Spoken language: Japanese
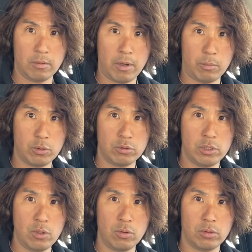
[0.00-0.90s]
まあ僕
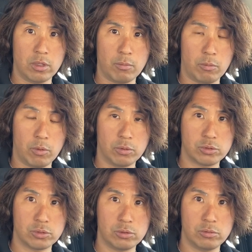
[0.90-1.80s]
日本でももう普
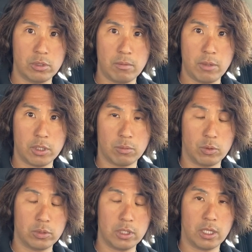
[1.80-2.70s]
通に運転免許
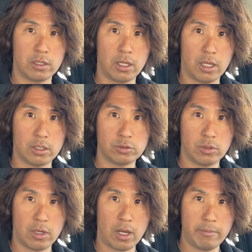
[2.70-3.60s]
持ってたんで、そ
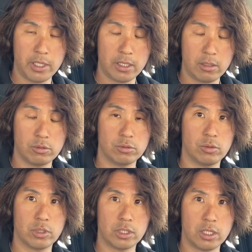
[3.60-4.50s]
のアメリカ来る
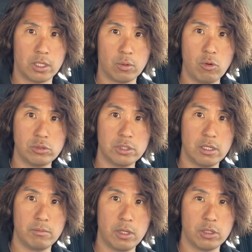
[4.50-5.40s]
時に国
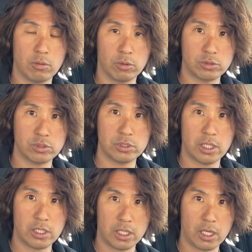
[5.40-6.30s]
際免許もついで
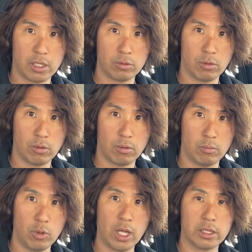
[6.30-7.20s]
に、あの、
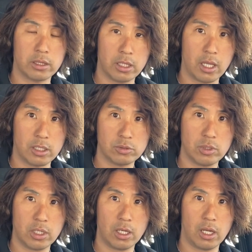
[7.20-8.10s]
もらって、それ
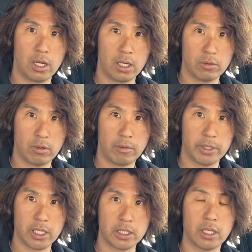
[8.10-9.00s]
からあの、
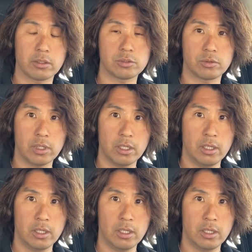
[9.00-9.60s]
アメリカ来たんですよね。